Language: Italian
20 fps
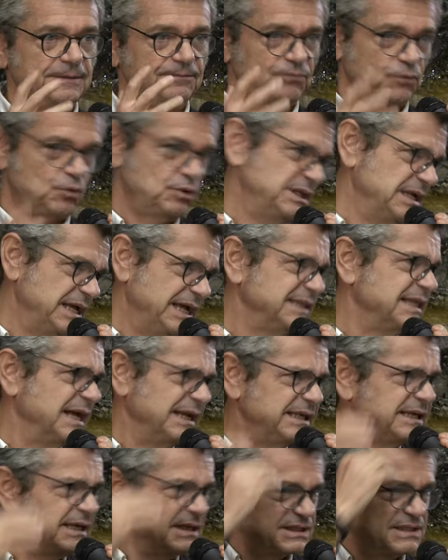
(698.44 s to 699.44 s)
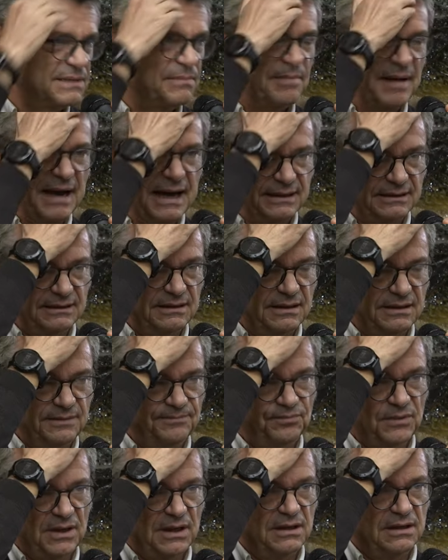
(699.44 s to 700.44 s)
Quindi è da lì che si parte,
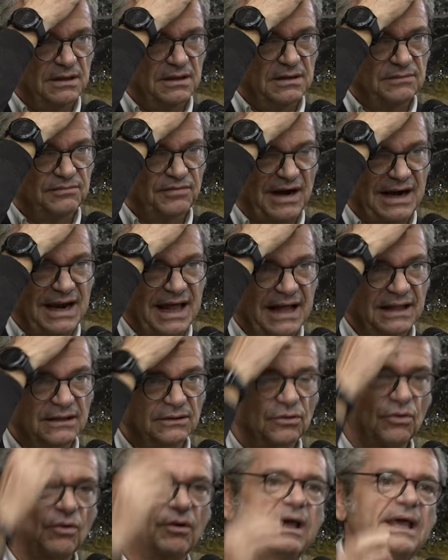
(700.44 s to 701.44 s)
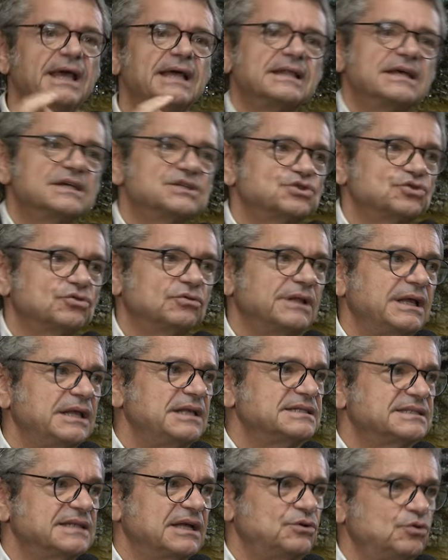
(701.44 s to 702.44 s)
eh, fra l'altro. E adesso
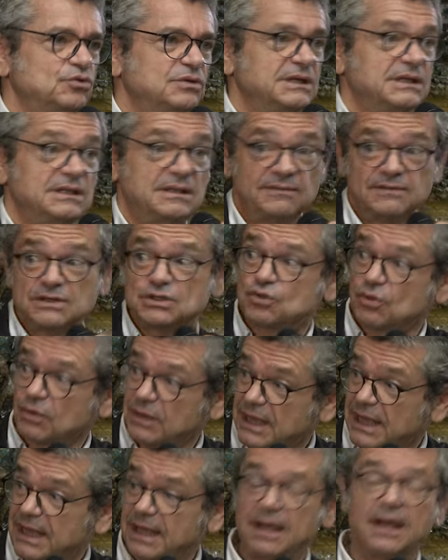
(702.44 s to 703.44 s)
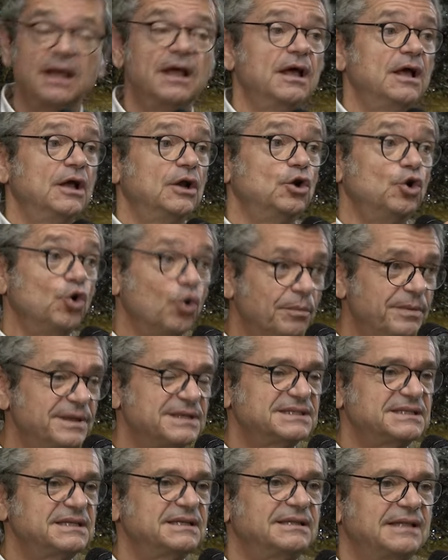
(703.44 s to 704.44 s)
negli Stati Uniti, visto che
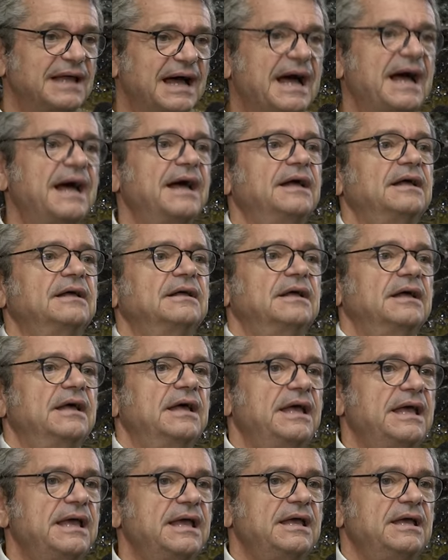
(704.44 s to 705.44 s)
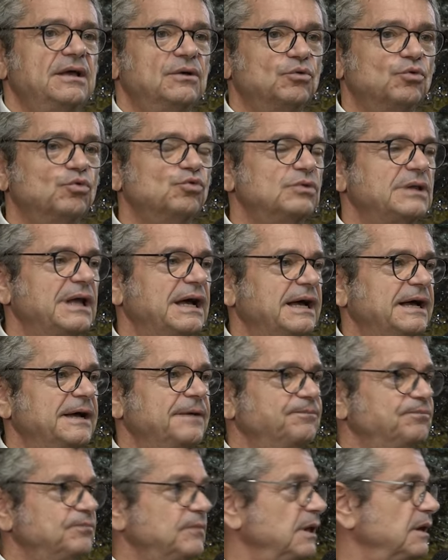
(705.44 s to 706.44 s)
l'obesità è
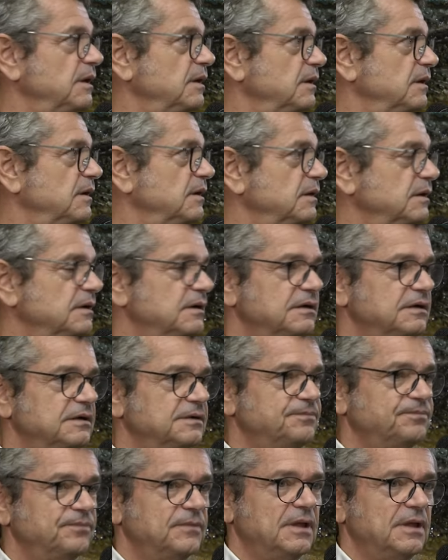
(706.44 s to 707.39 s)
una eh,